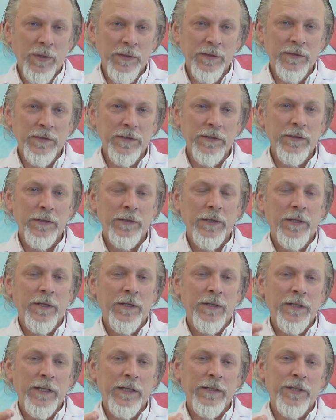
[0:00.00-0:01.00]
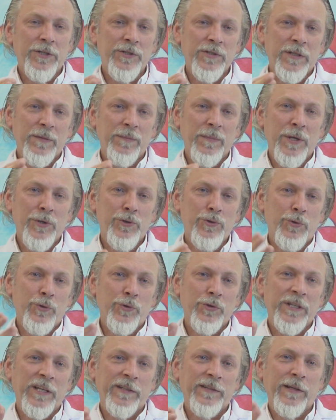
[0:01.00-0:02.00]
balığı ya da işte
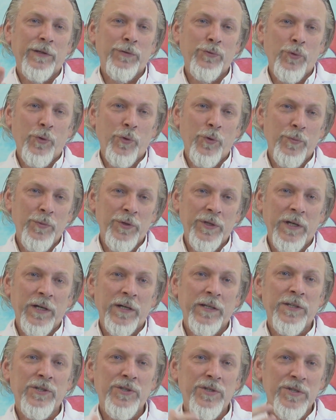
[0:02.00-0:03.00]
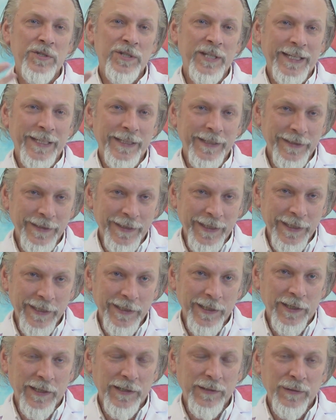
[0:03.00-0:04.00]
meşhur keten tohumu yağı, incir çekirdeği
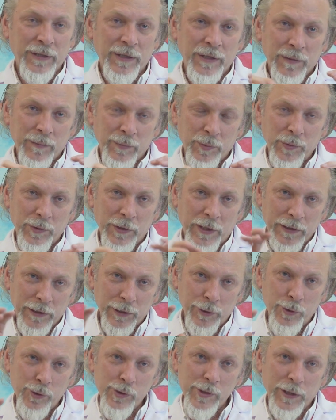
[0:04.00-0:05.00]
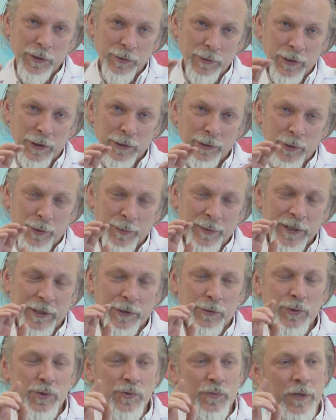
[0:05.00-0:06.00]
yağı. Bunlarda yüksek oranda
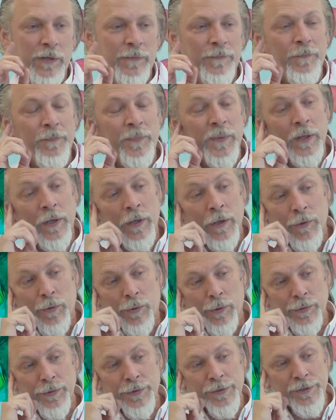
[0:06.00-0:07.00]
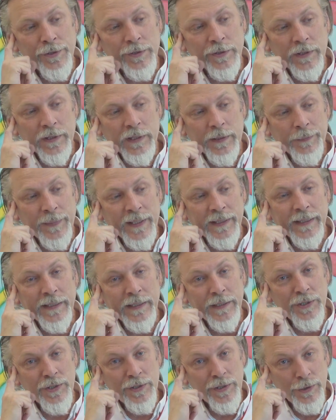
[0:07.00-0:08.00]
omega 3 var. Onun dışında
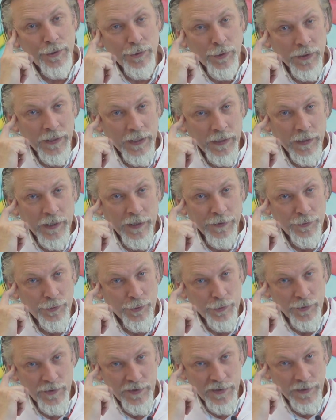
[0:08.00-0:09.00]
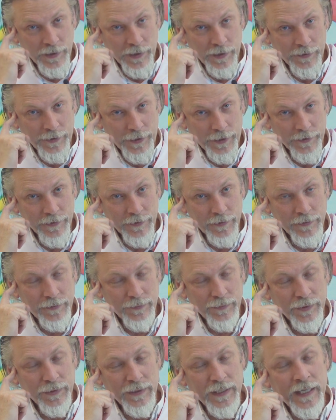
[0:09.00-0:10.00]
beden için iyi olan antioksidanlar.
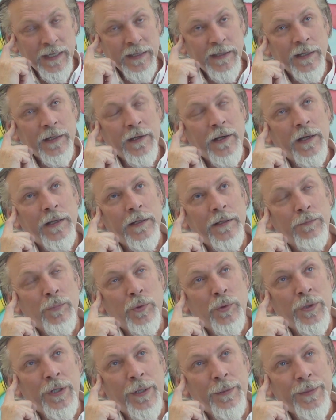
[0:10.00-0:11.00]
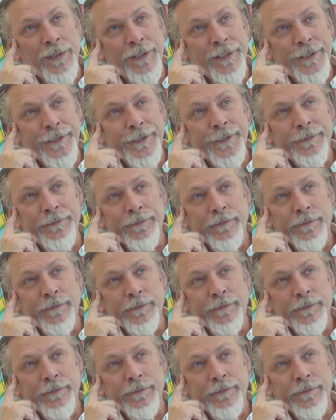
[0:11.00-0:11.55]
Bu nereden bulunabilir?